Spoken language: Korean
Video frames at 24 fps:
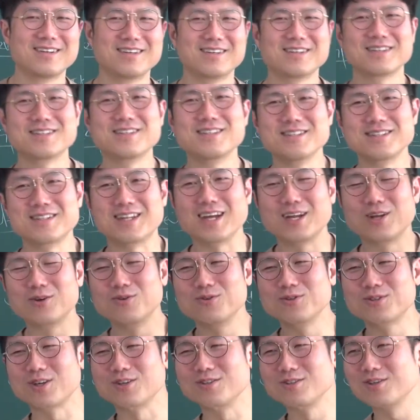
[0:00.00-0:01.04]
그
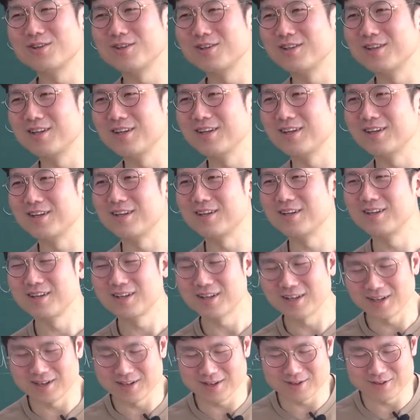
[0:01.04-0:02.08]
내려오는 전설인데
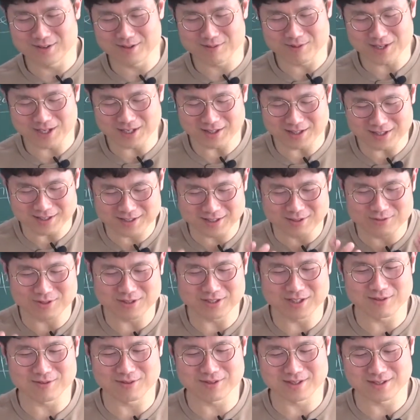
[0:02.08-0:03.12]
걔네 형이 맨날 세수할
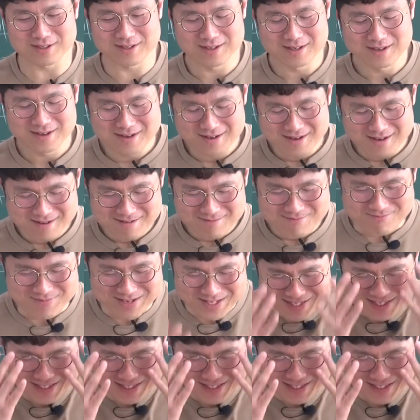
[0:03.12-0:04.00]
때마다 미니